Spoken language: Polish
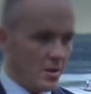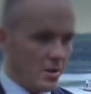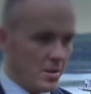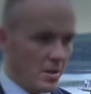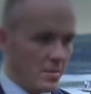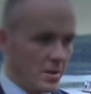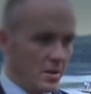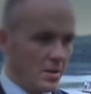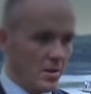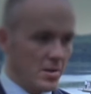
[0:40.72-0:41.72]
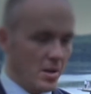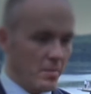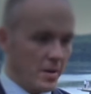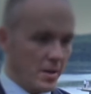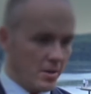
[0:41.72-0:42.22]
To są e,
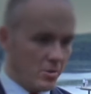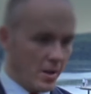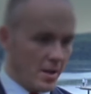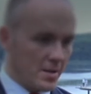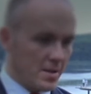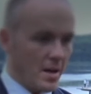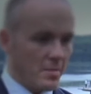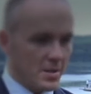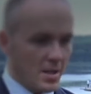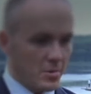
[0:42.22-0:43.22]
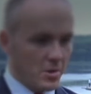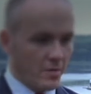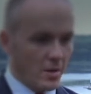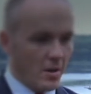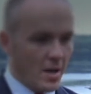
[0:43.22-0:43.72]
osoby, które znamy, znamy już
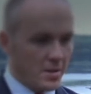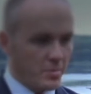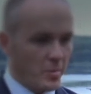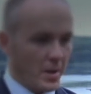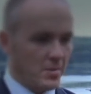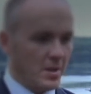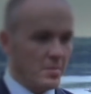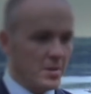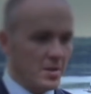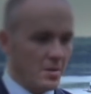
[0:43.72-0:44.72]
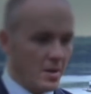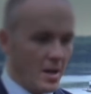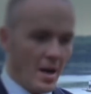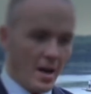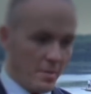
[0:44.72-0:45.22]
od wielu lat, współpracujemy z
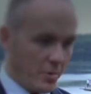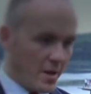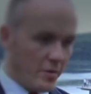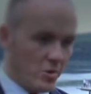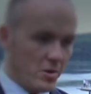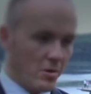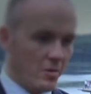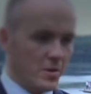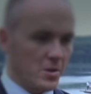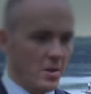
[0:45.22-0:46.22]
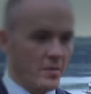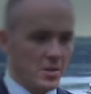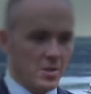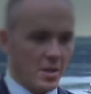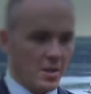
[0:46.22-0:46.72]
nimi, ale pojawiły się również
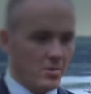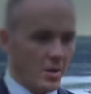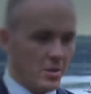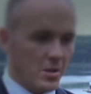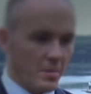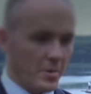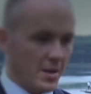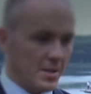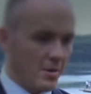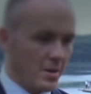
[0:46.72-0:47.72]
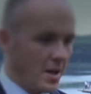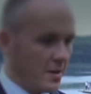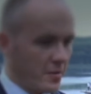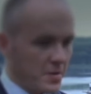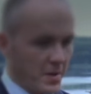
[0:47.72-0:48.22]
nowe dzieciaki, które dzisiaj pokazały
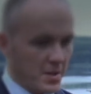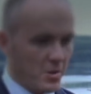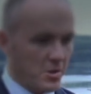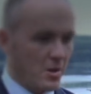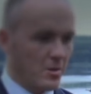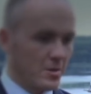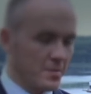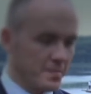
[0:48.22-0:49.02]
no, wspaniałe show.